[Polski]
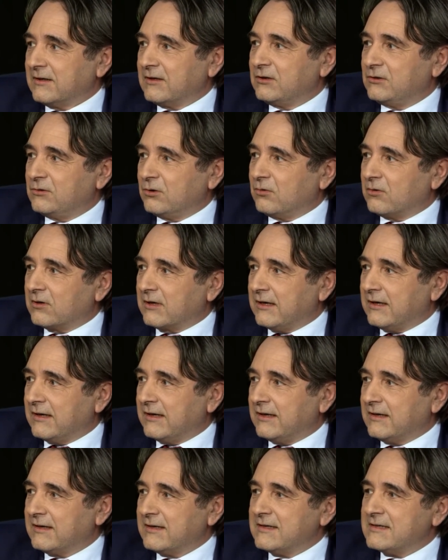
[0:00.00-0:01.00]

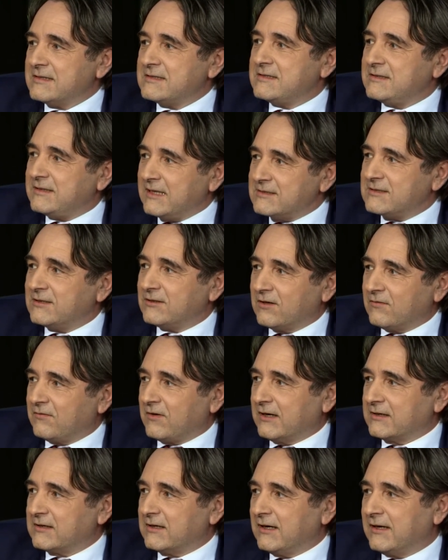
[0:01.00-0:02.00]
które
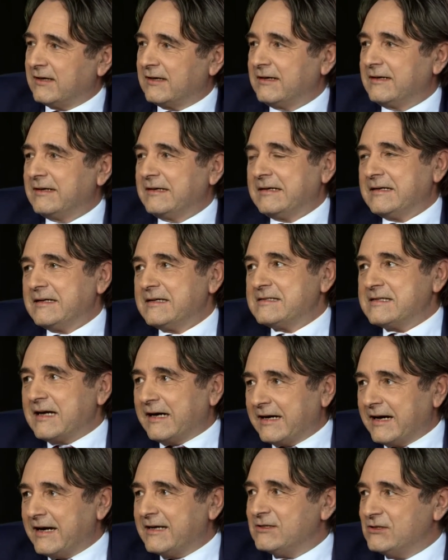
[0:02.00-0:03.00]
zdecydowanie
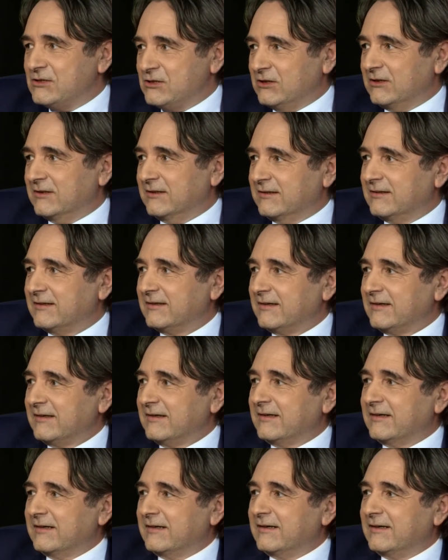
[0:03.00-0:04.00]
zachęci
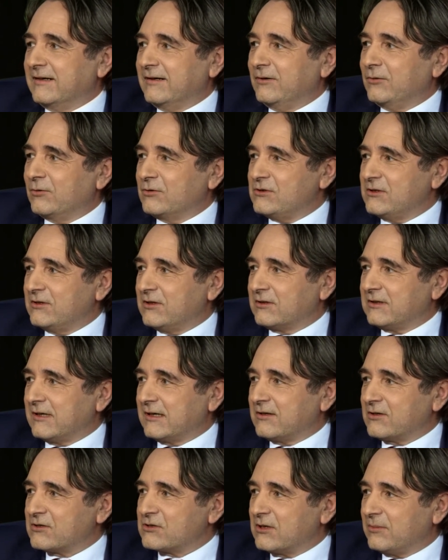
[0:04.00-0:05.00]
E, ludzi do
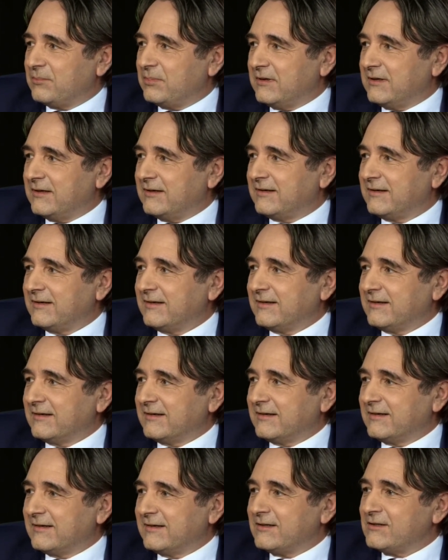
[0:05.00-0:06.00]
tego, żeby
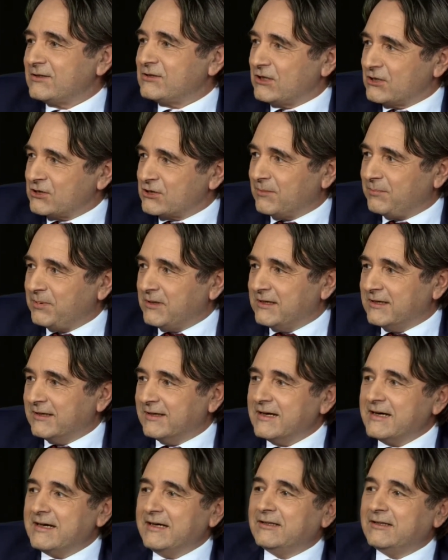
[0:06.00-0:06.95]
e, się szczepili.